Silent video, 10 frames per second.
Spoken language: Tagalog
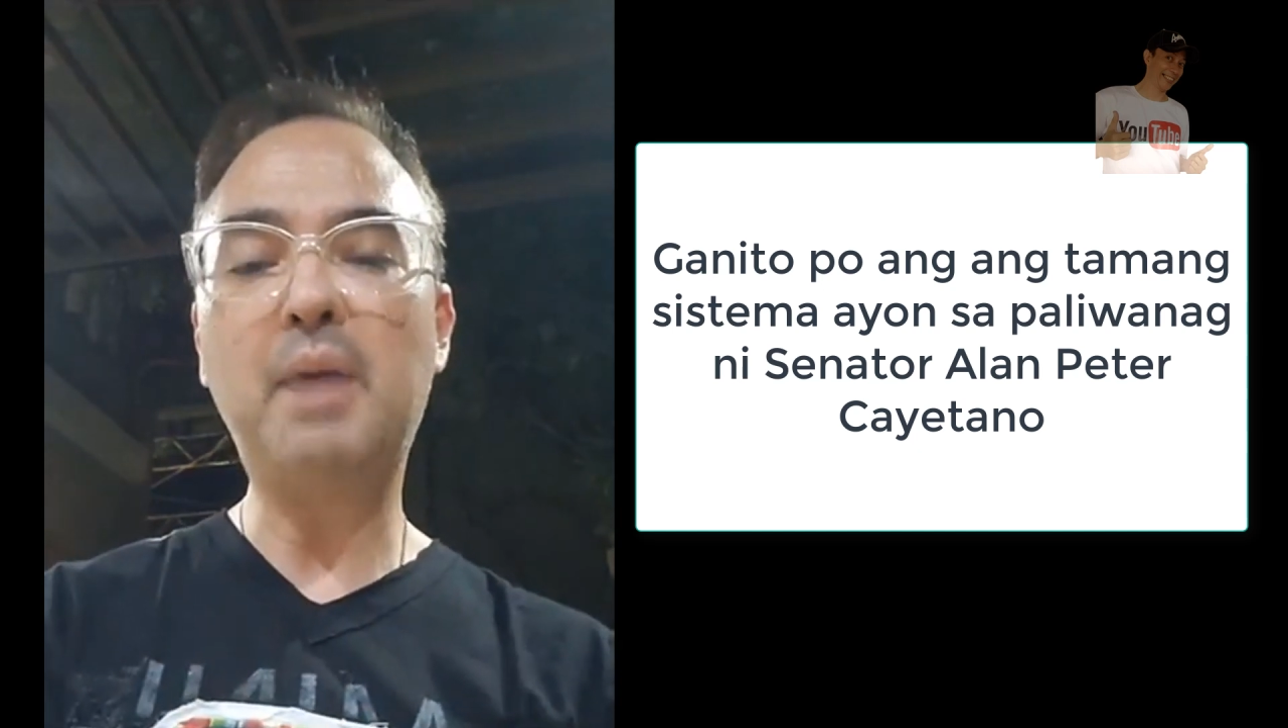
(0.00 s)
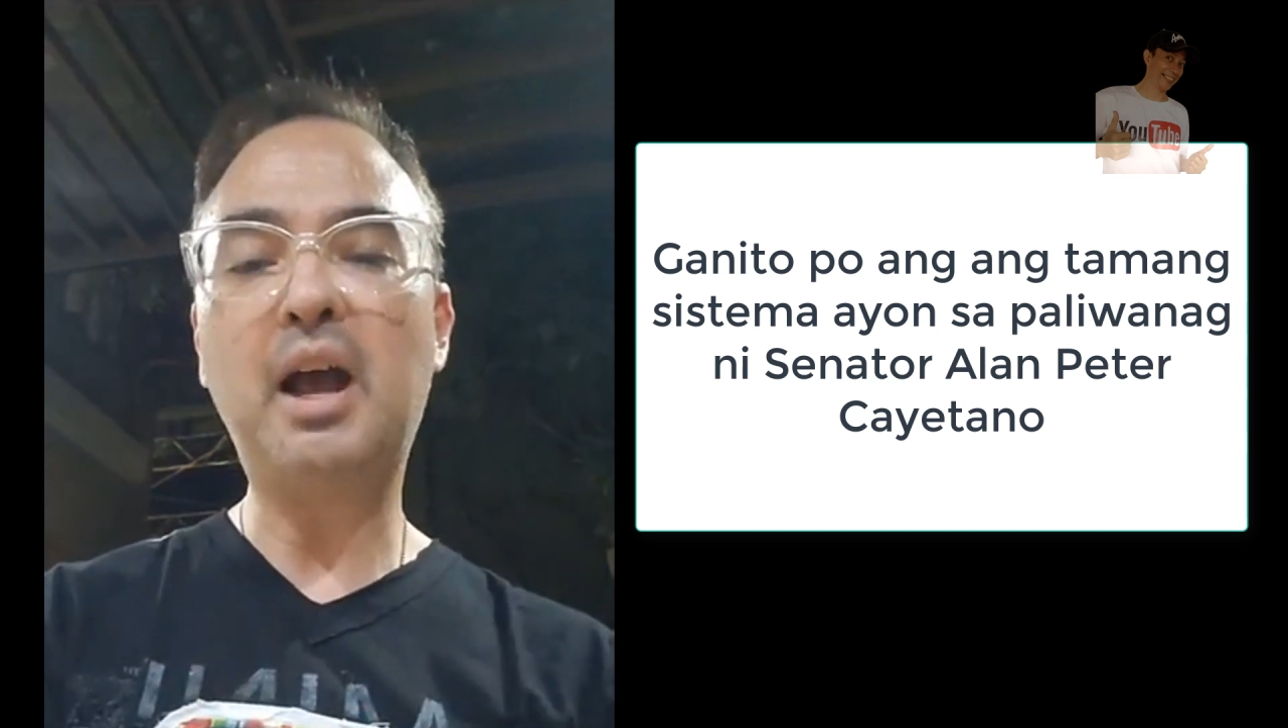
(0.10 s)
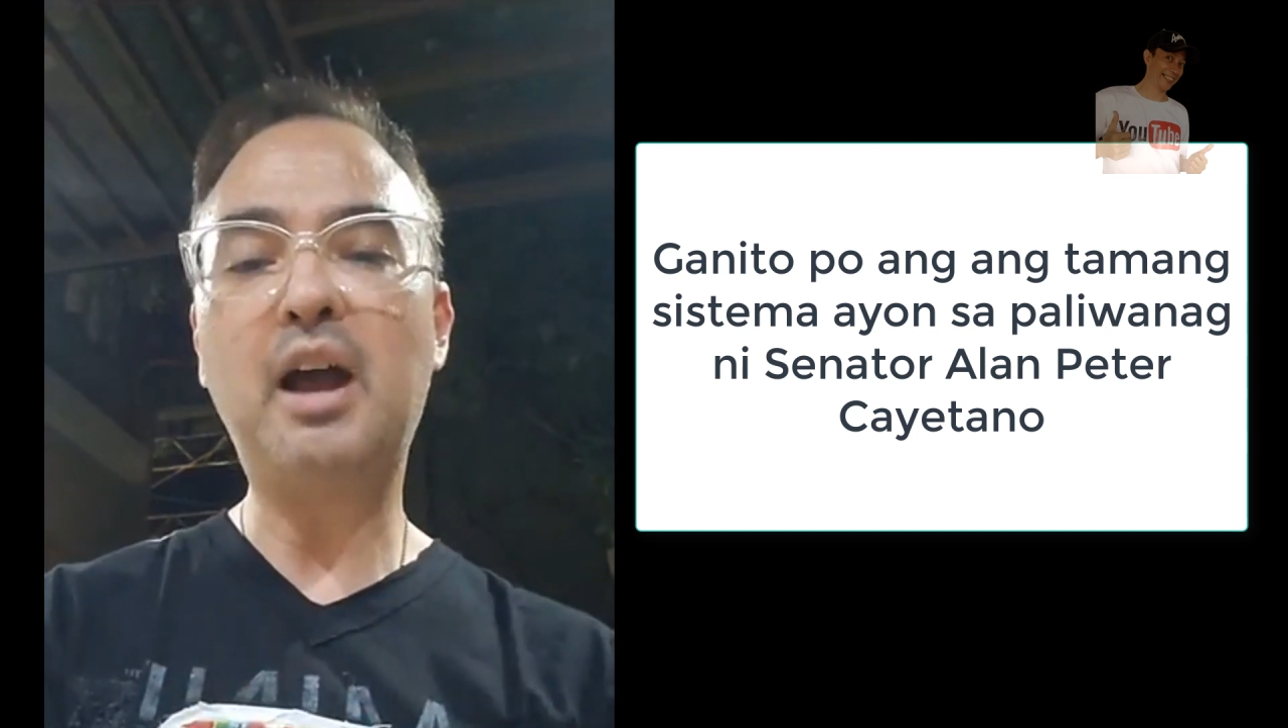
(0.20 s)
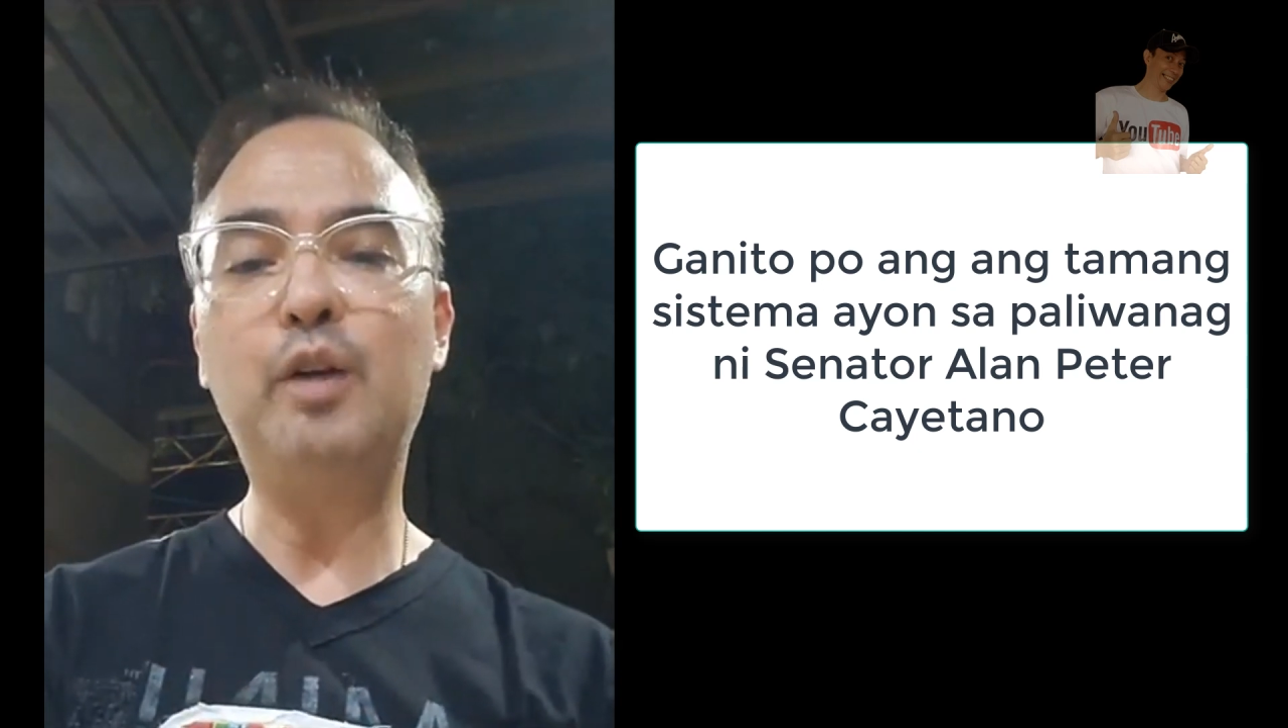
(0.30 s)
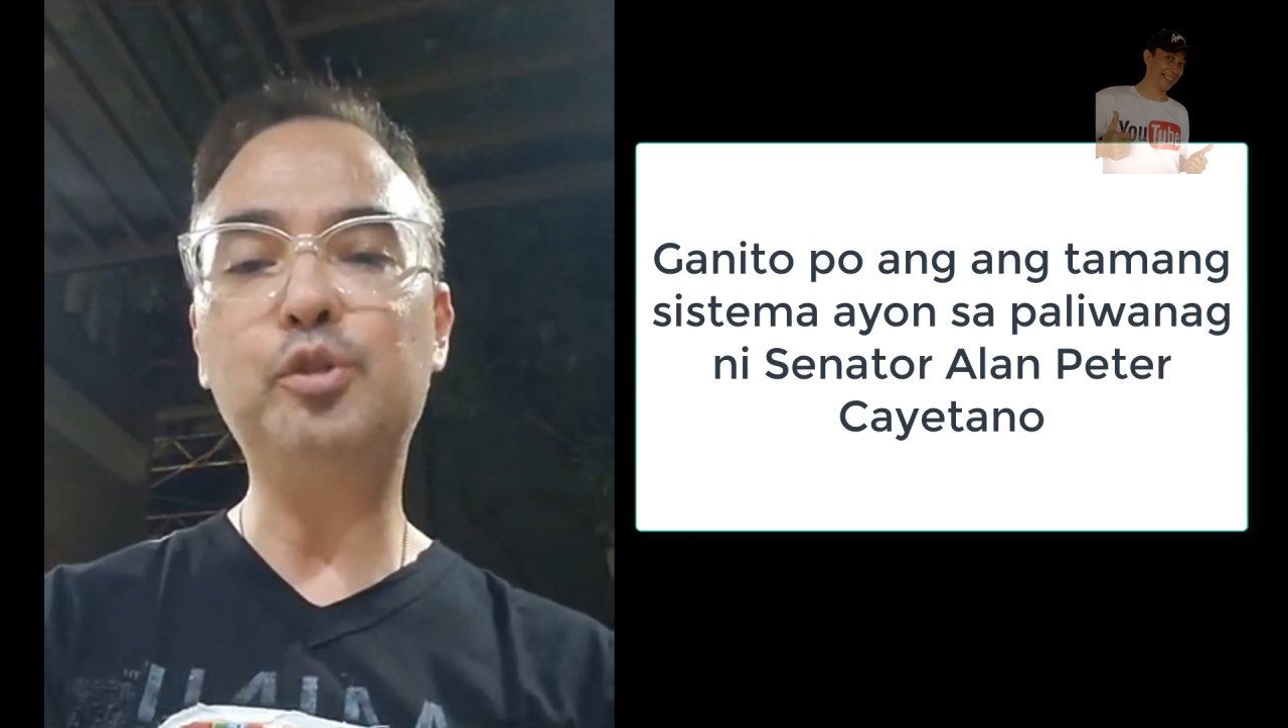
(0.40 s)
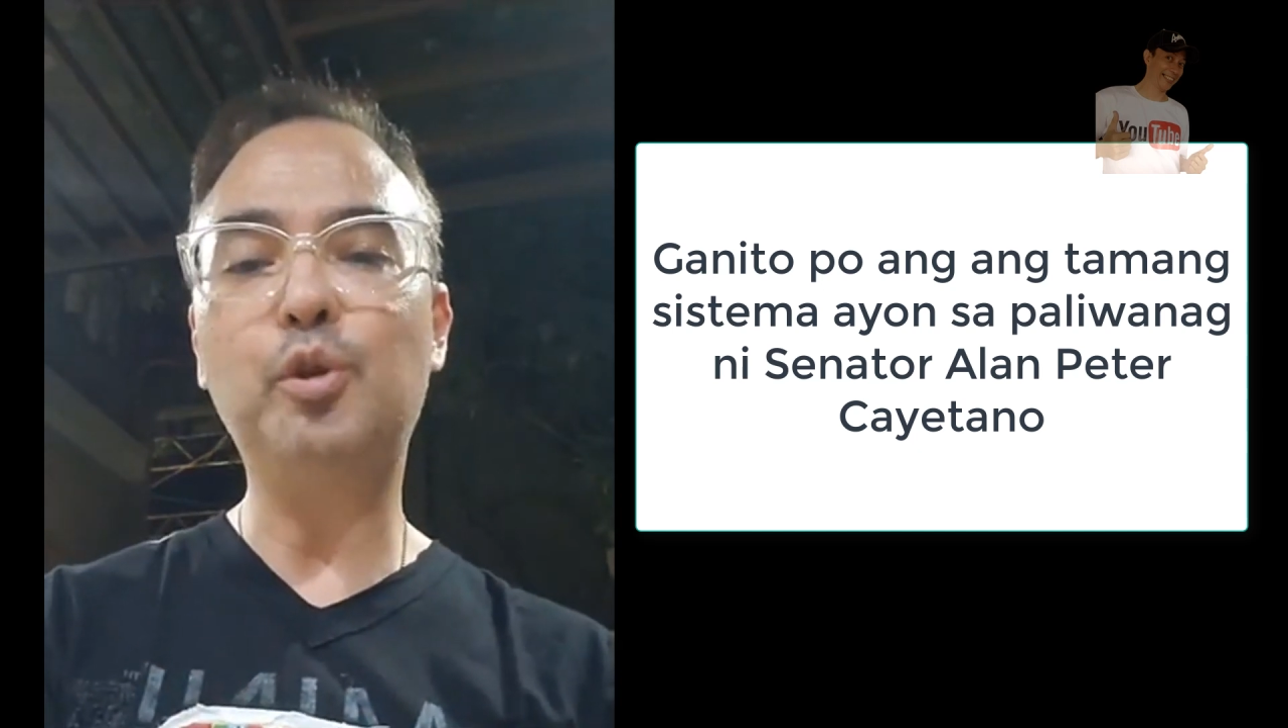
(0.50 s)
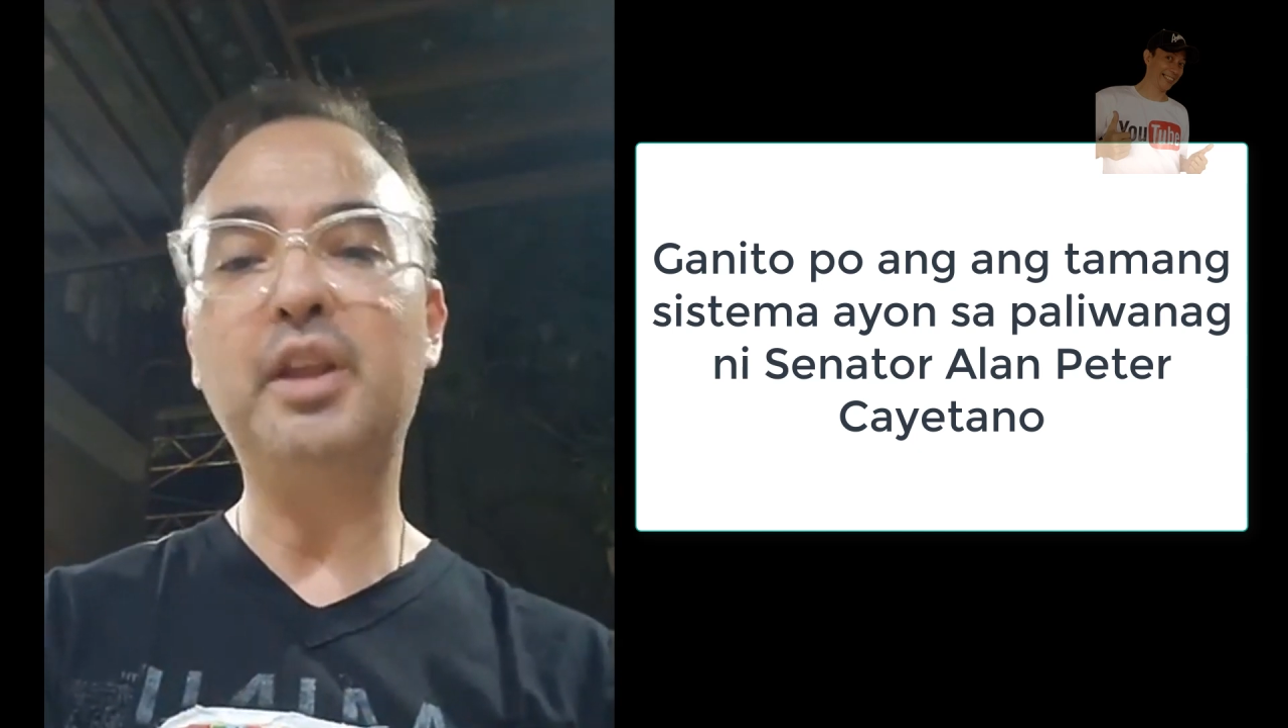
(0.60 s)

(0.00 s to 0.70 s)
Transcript: mga household